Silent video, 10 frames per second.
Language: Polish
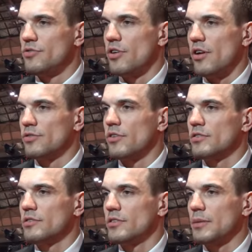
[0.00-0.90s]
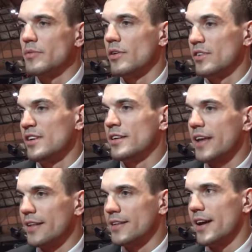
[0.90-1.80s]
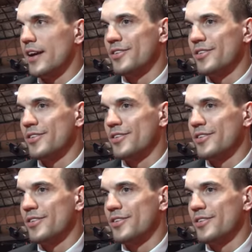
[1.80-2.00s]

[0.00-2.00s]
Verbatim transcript: no, no, no, no, no kadra,